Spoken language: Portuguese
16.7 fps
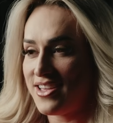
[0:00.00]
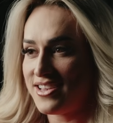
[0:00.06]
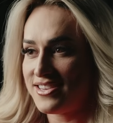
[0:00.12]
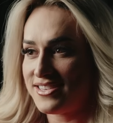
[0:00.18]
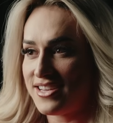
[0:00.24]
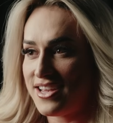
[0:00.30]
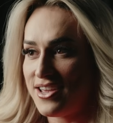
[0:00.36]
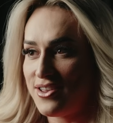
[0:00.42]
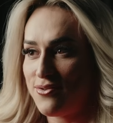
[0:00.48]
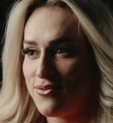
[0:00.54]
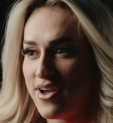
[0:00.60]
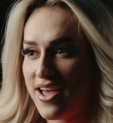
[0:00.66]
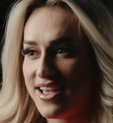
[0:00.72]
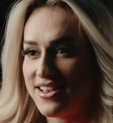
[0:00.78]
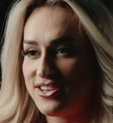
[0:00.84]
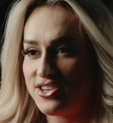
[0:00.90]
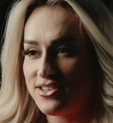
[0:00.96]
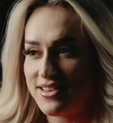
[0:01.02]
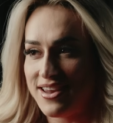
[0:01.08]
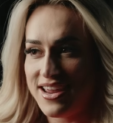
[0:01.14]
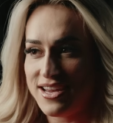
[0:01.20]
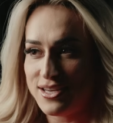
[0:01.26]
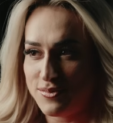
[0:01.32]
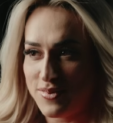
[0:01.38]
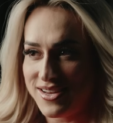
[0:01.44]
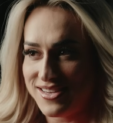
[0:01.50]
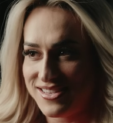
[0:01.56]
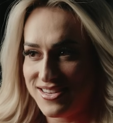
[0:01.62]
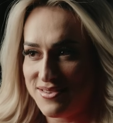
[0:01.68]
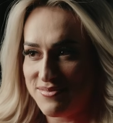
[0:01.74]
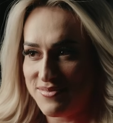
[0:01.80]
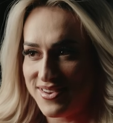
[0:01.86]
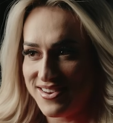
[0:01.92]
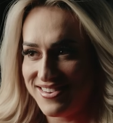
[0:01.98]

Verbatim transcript: terceiro é de três para cima.